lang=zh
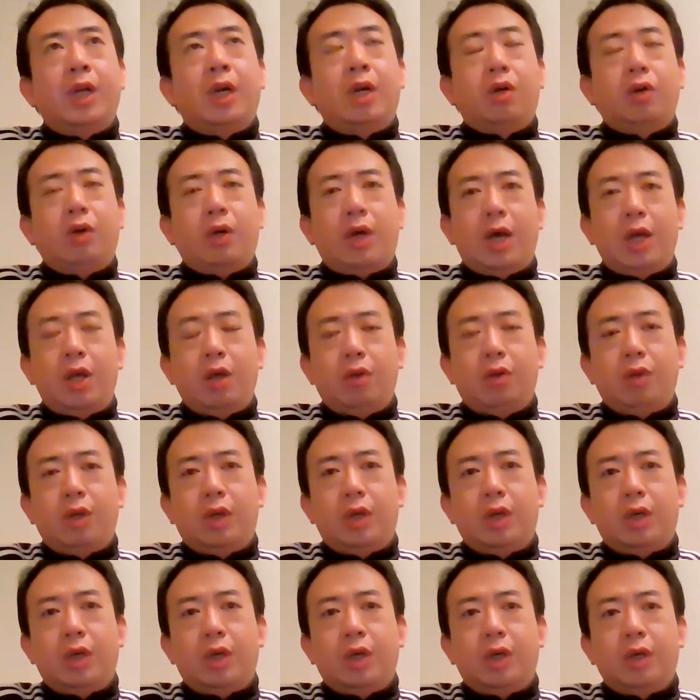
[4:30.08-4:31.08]
然后还有那
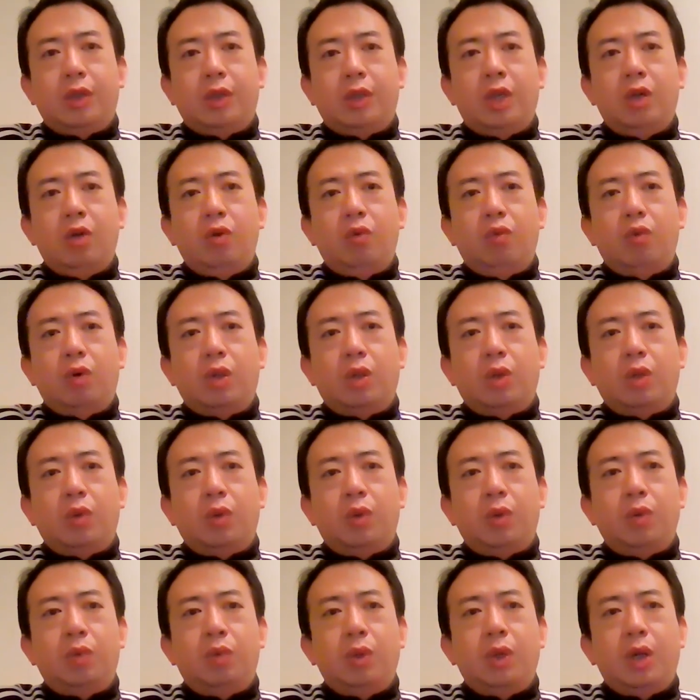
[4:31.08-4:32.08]
个英国的
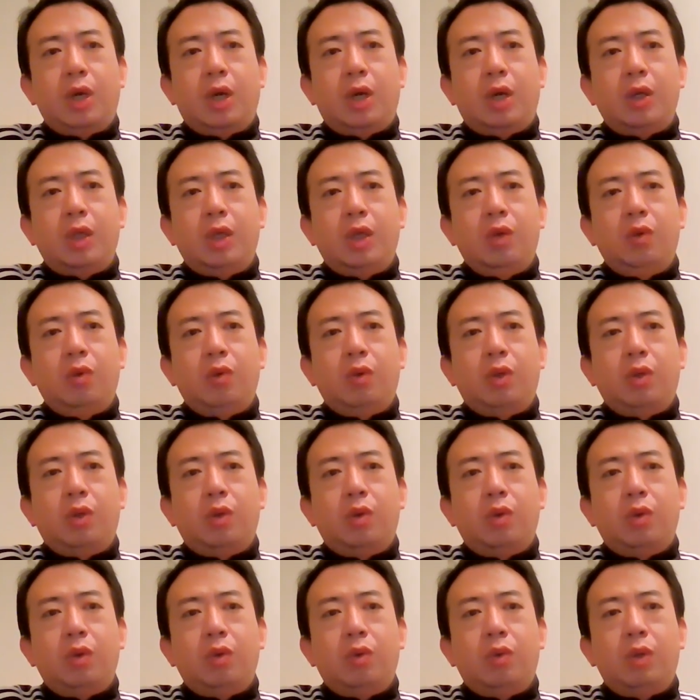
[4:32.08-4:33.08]
伦敦啊，英国的
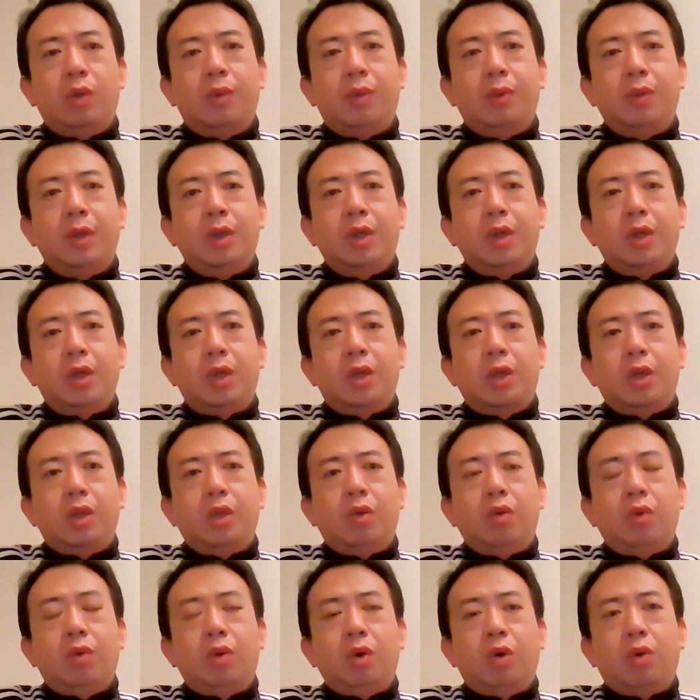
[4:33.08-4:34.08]
伦敦。
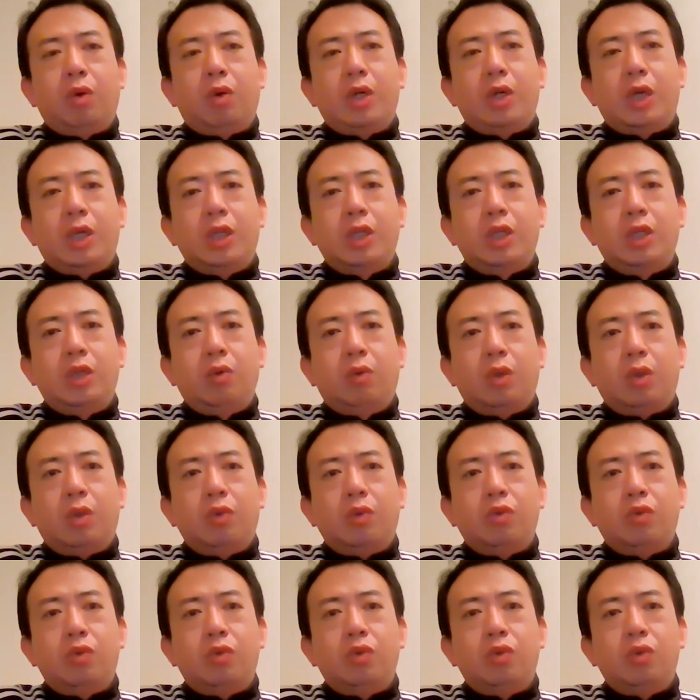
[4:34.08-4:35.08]
纽约、洛杉矶我
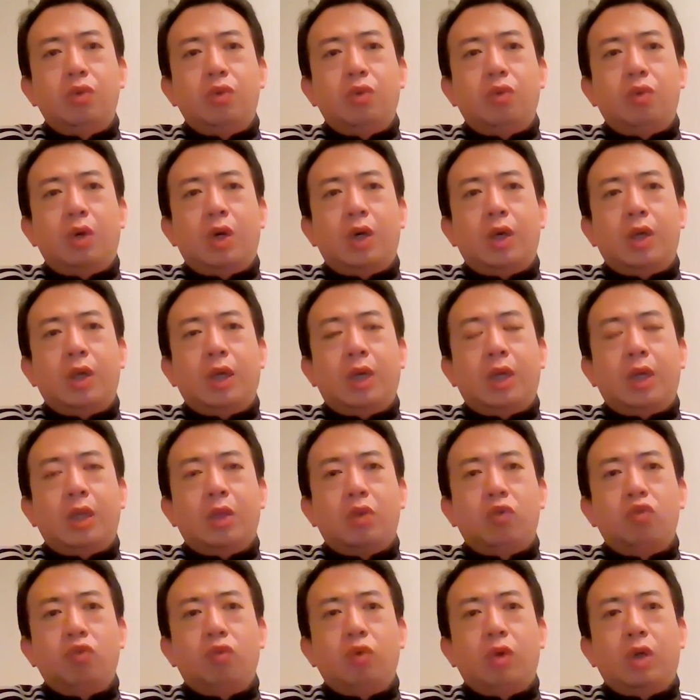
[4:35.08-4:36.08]
都去过啊，
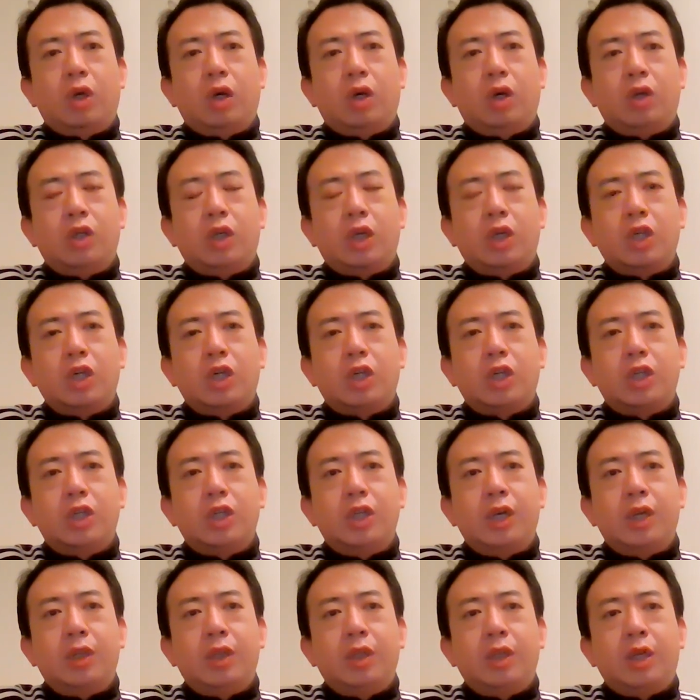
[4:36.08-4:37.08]
住了好长时
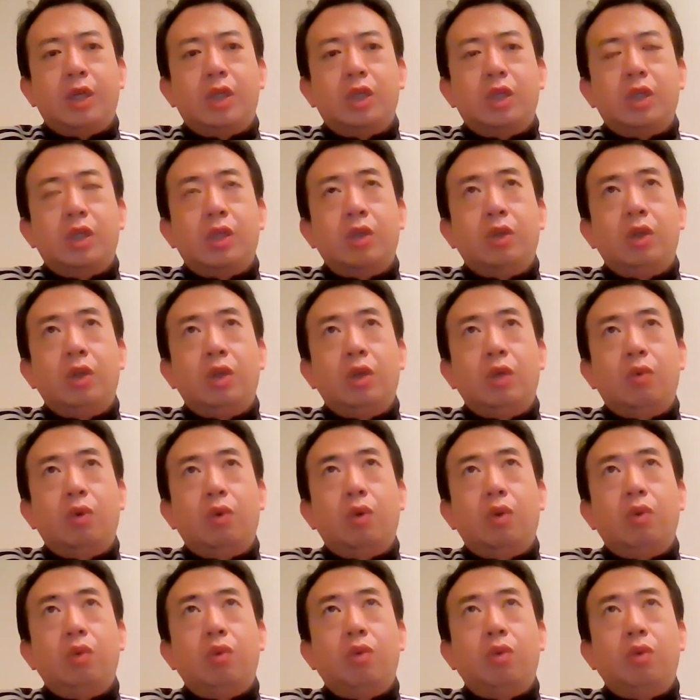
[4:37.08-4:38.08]
间。但是英
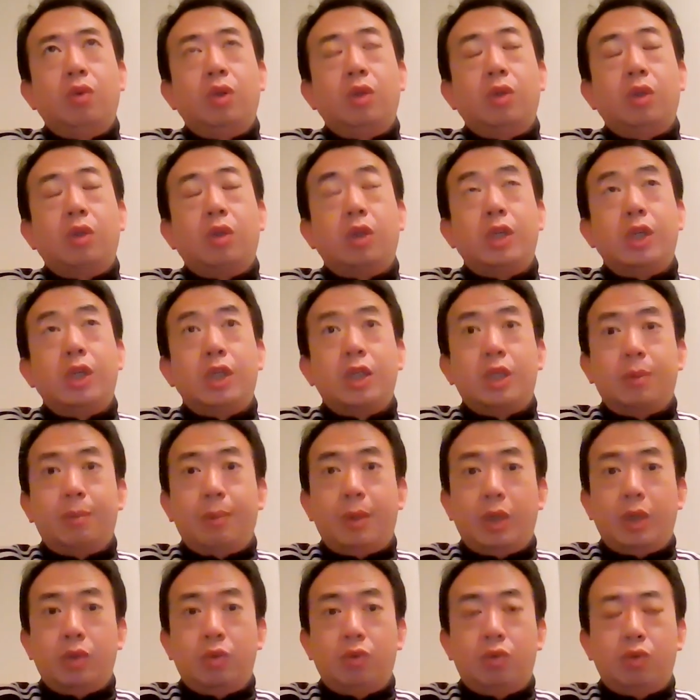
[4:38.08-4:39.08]
国伦敦到现在
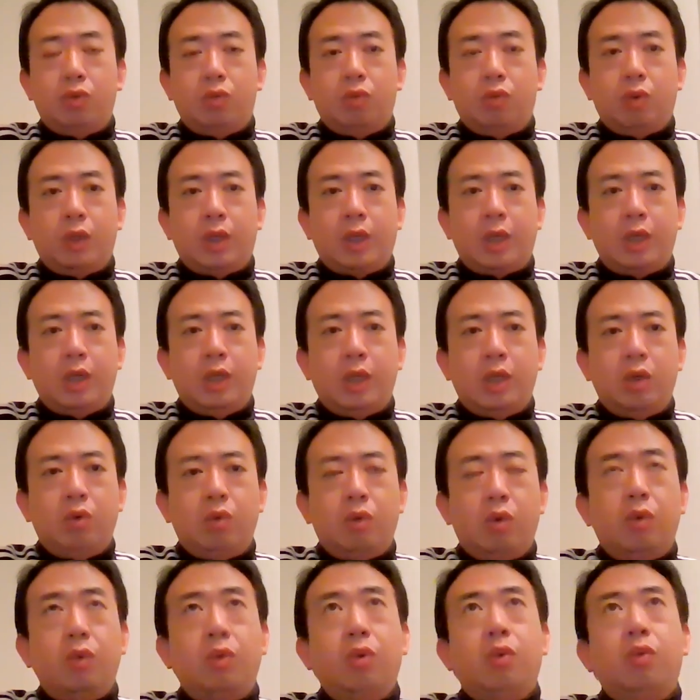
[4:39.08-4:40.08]
没去过。但英
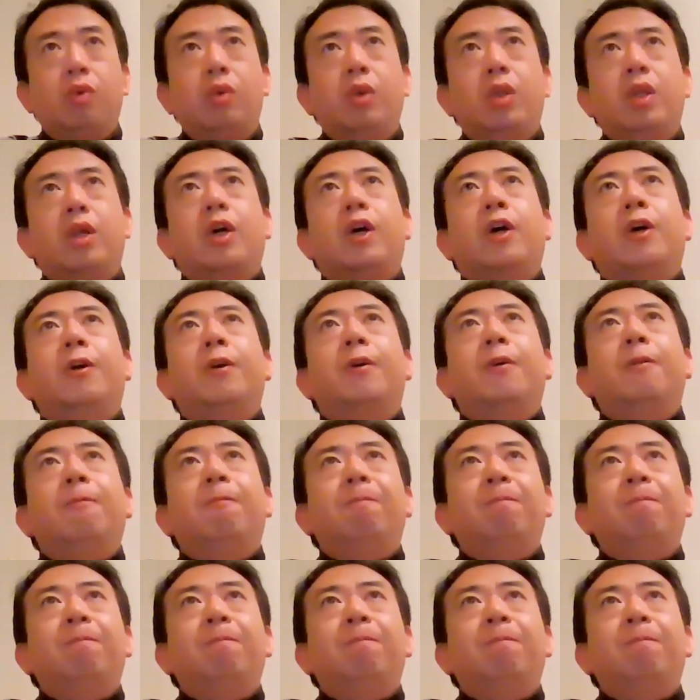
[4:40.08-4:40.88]
国伦敦呢，